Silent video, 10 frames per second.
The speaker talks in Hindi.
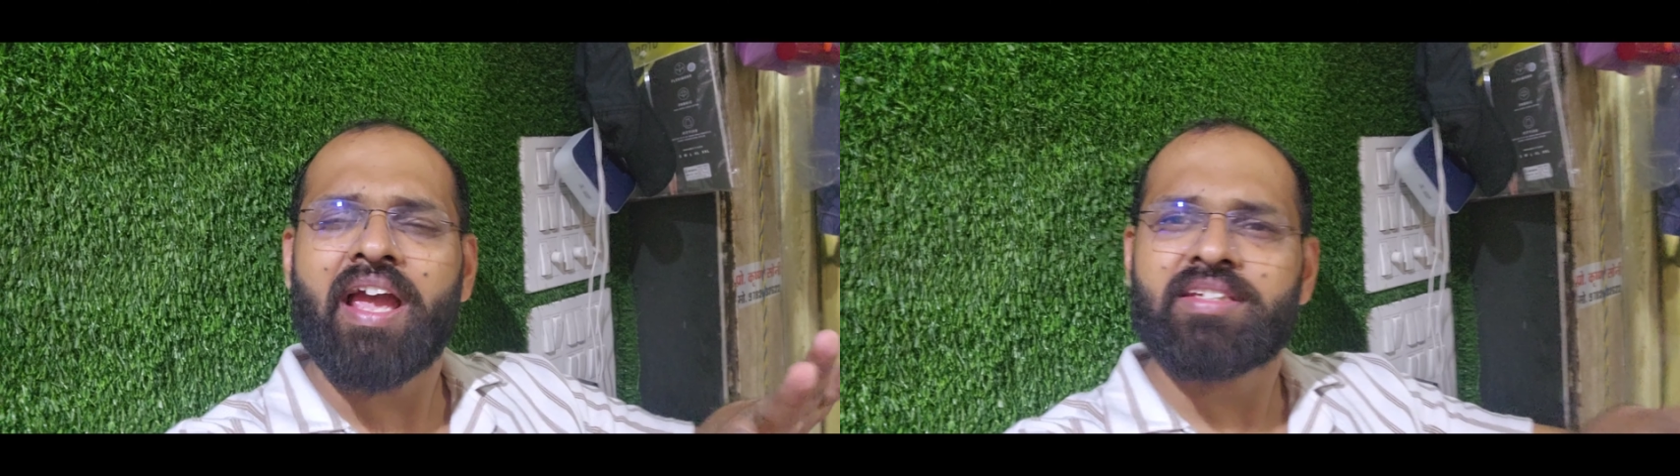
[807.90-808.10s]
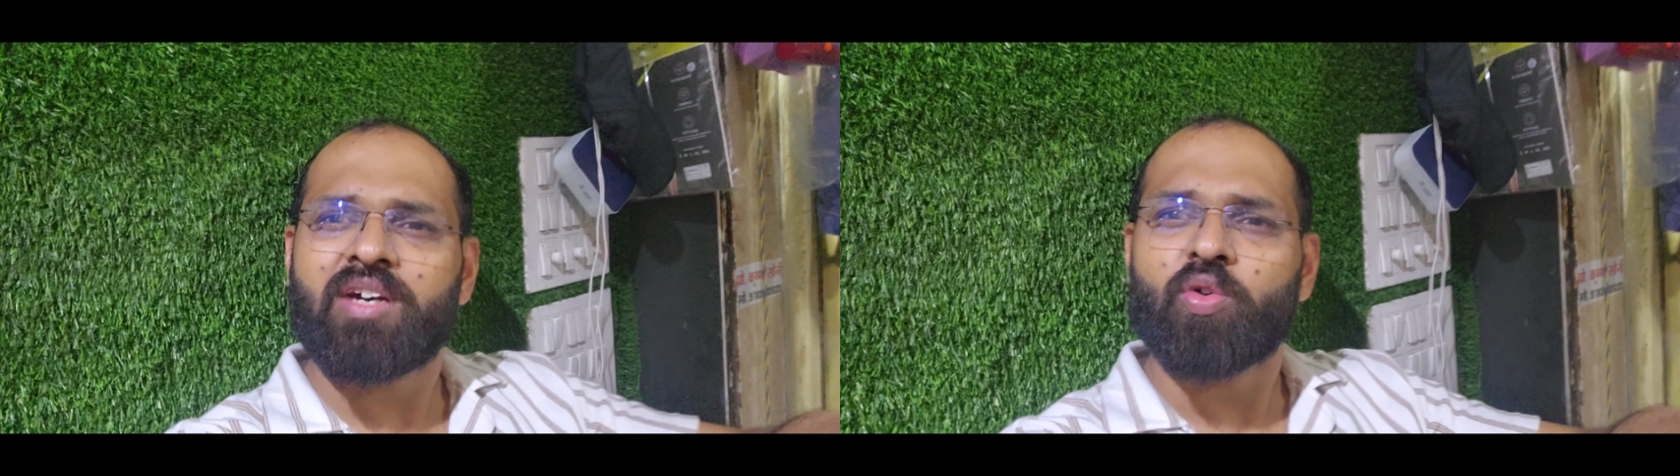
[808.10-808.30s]

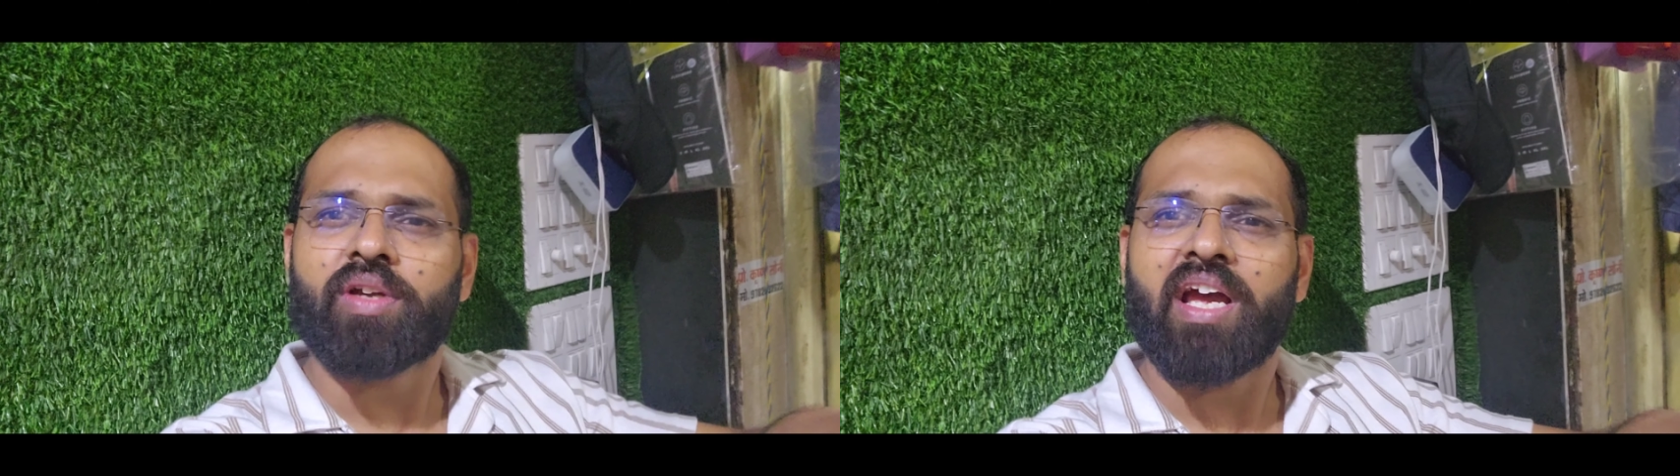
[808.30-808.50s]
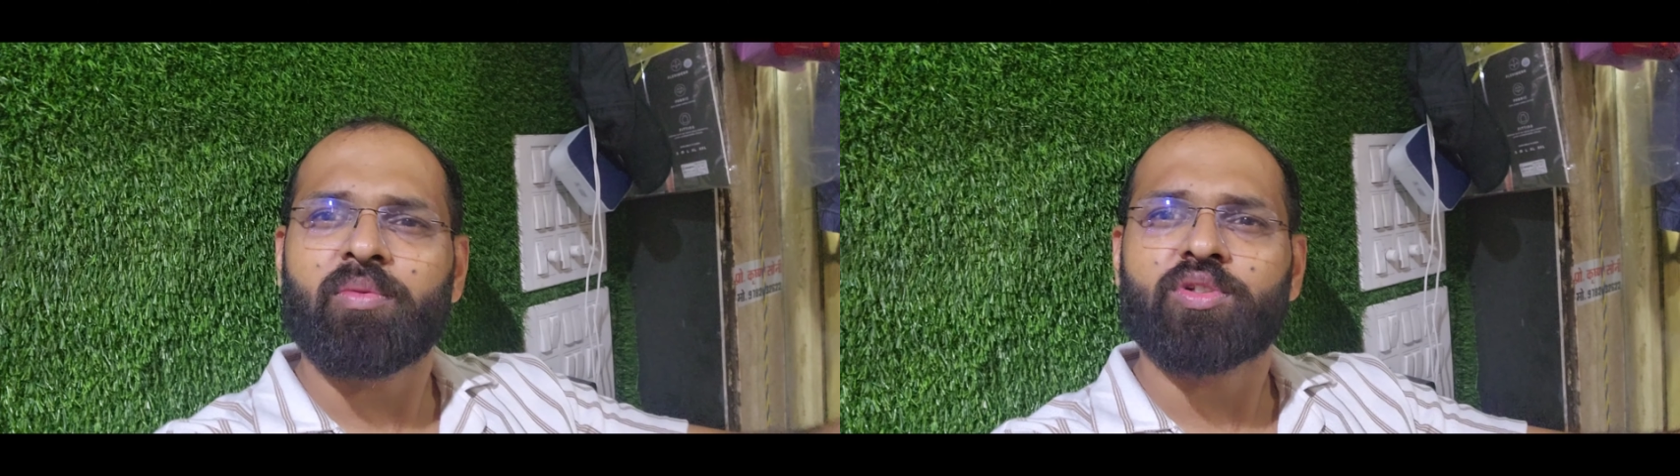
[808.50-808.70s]
ऐसा हो
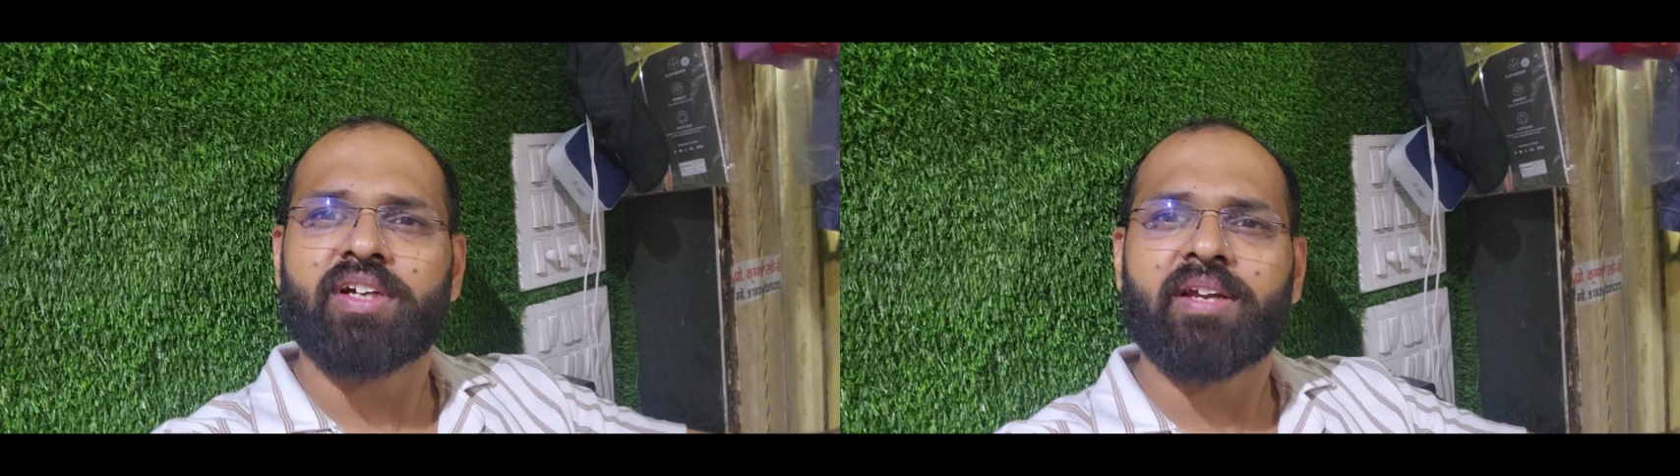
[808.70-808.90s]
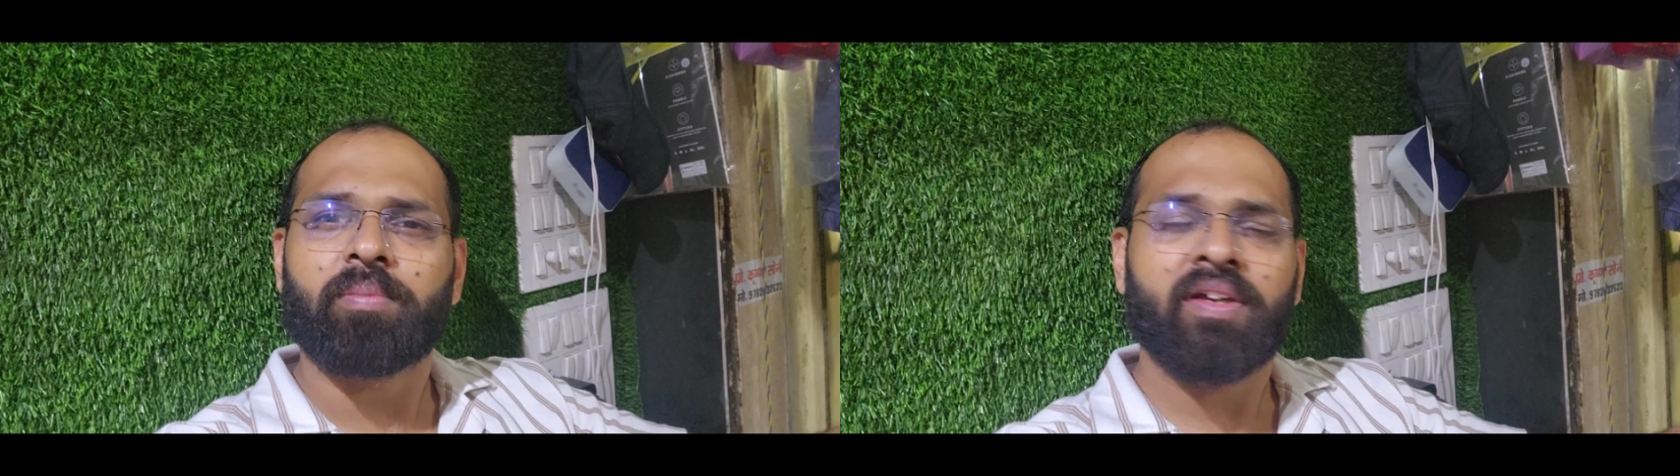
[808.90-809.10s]
गया है वो
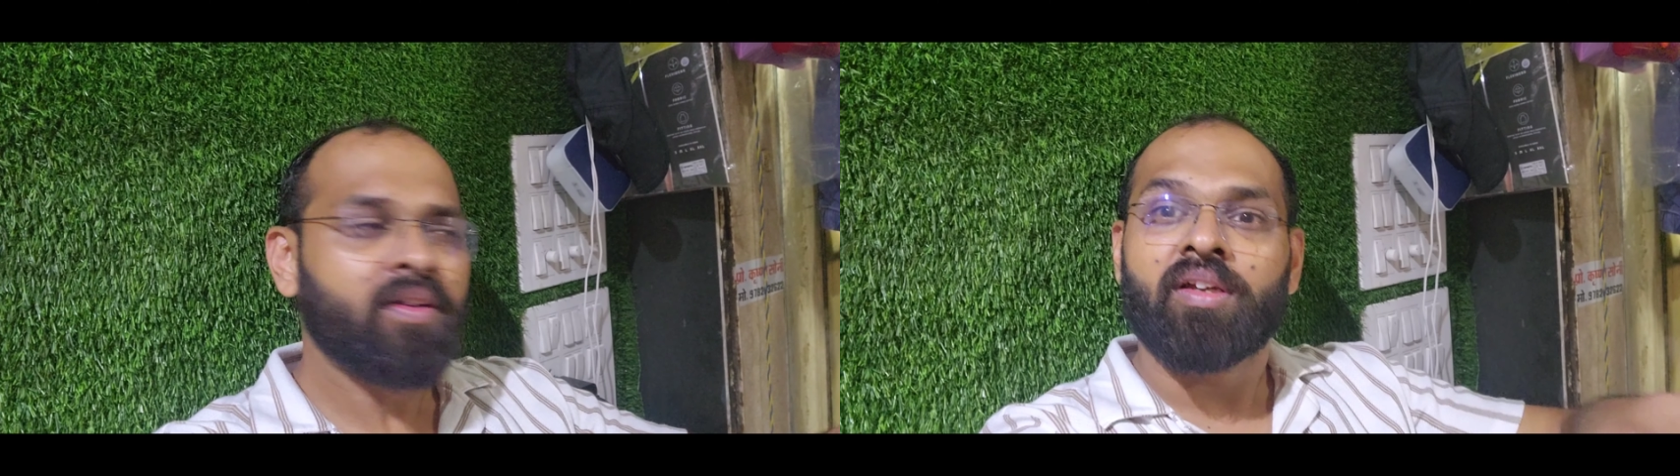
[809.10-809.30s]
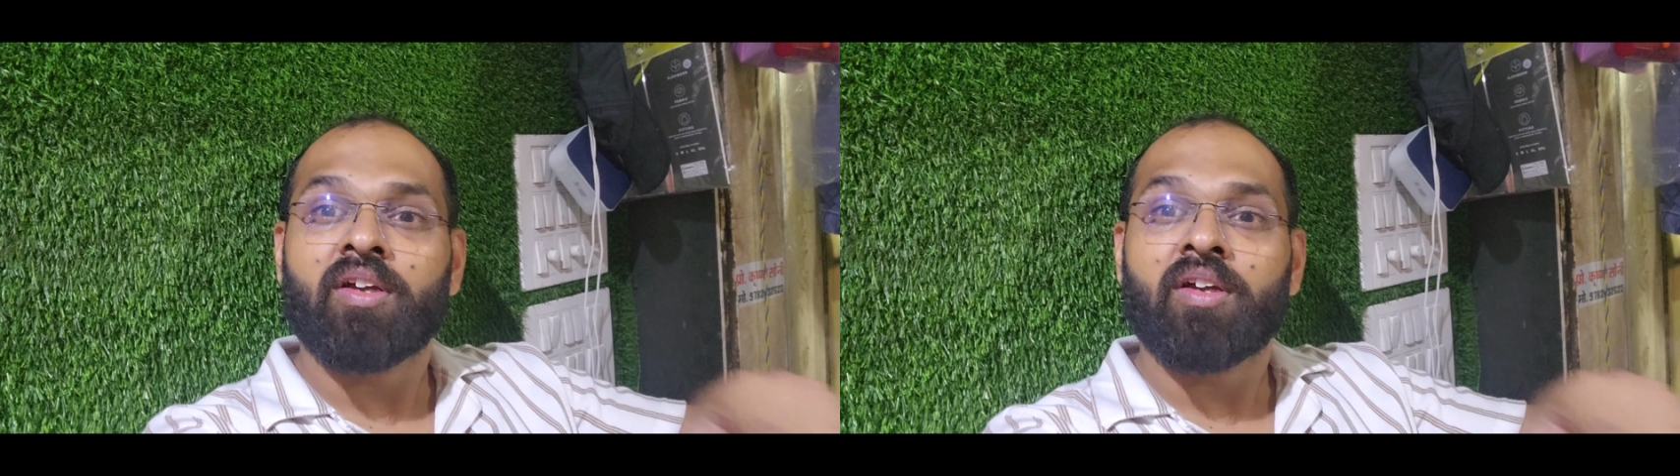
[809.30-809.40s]
जगह पे